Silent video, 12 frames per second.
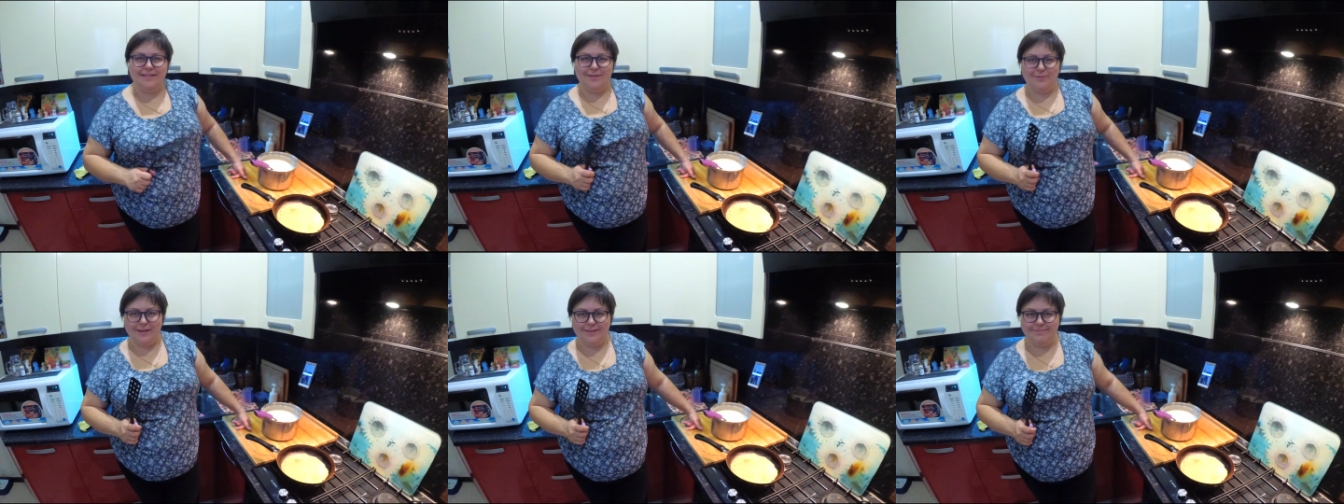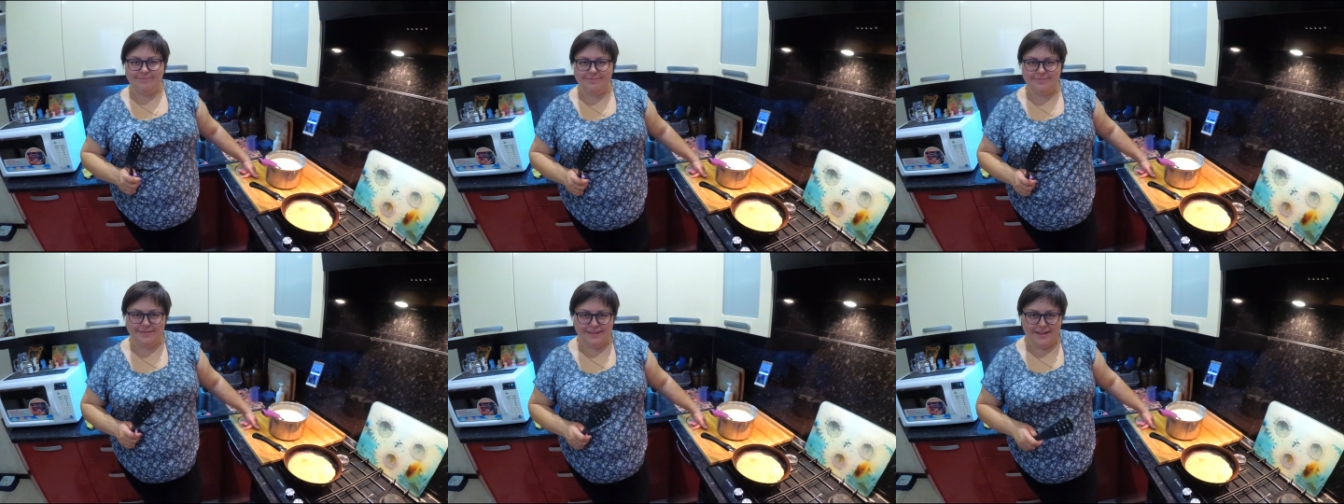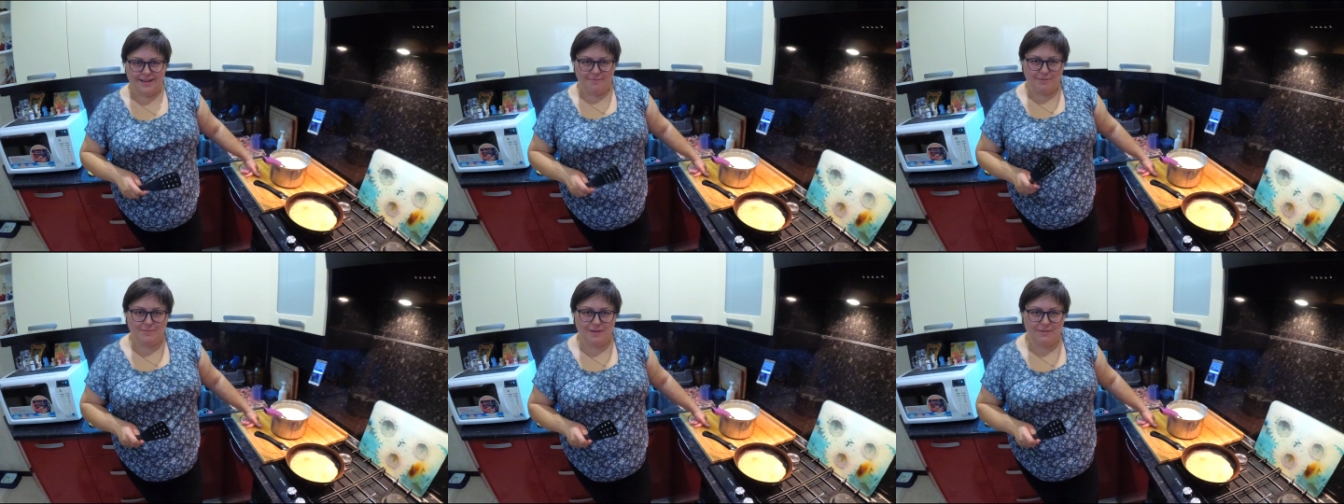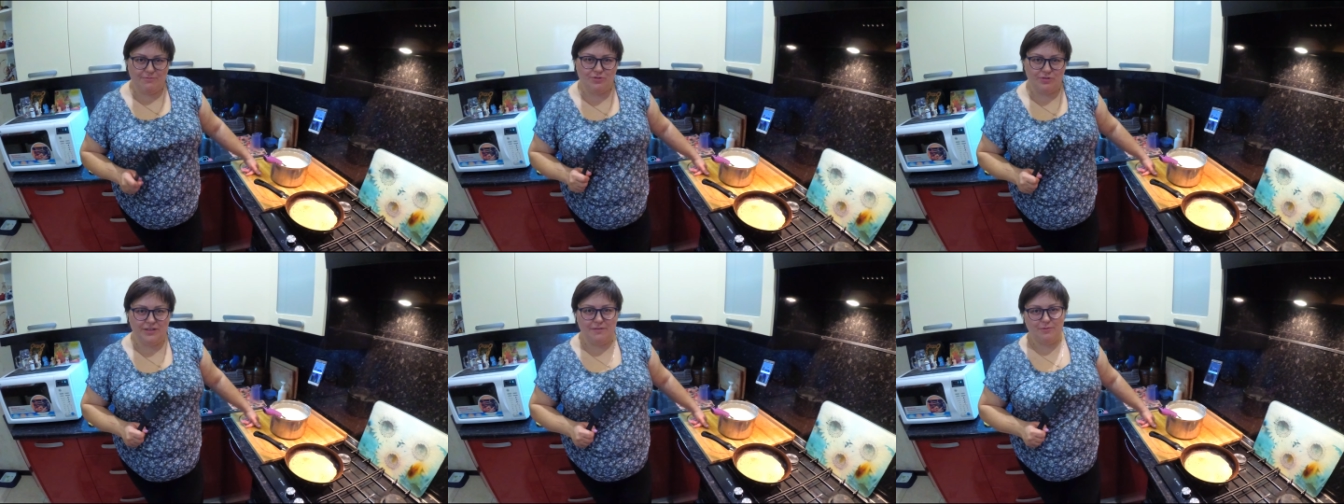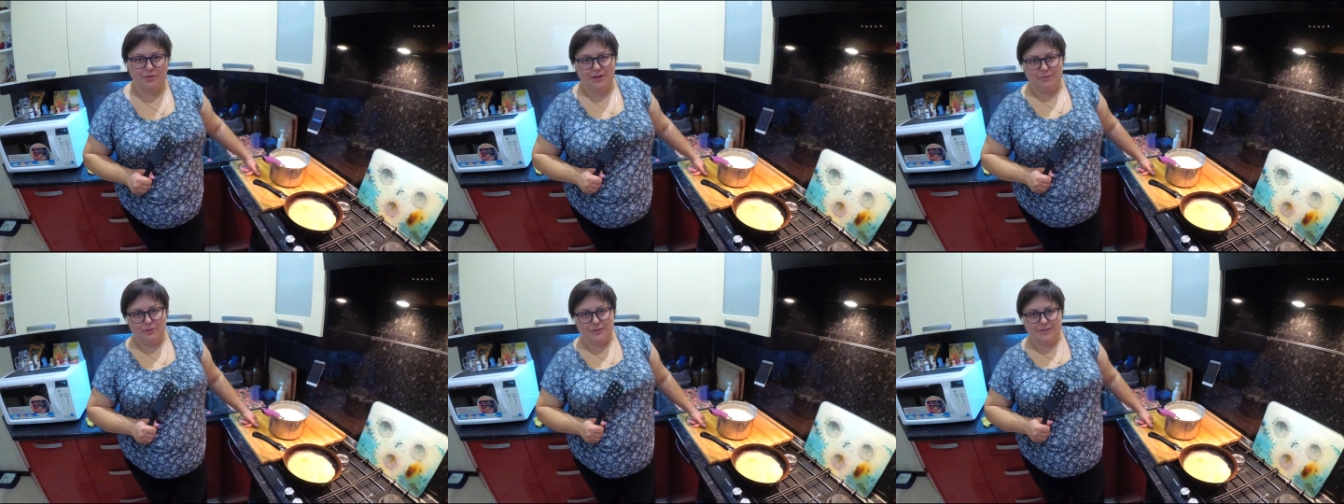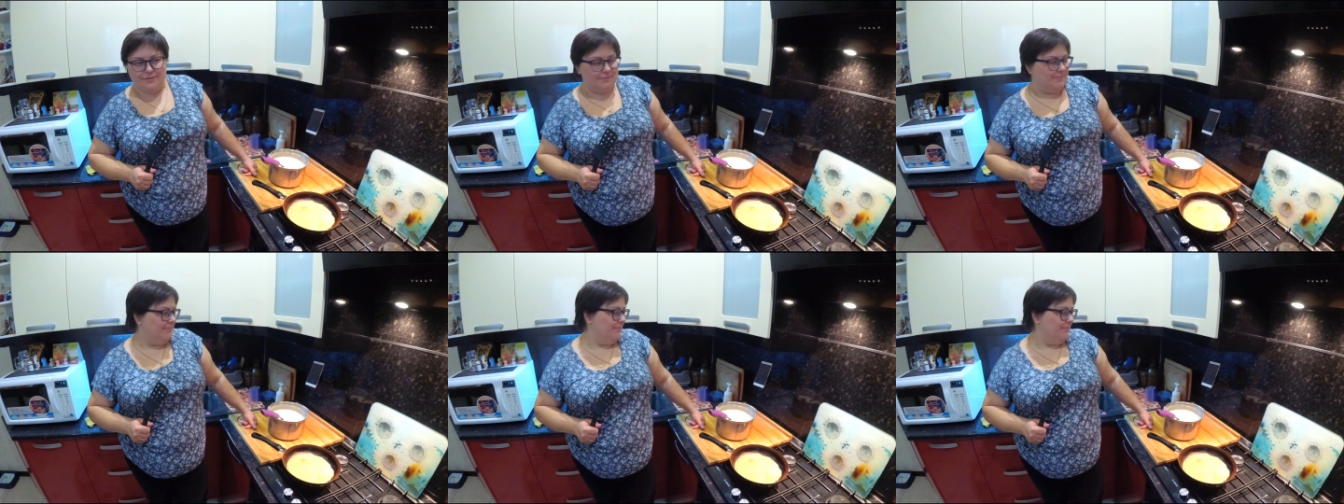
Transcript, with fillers: Иван, под моим чутким руководством.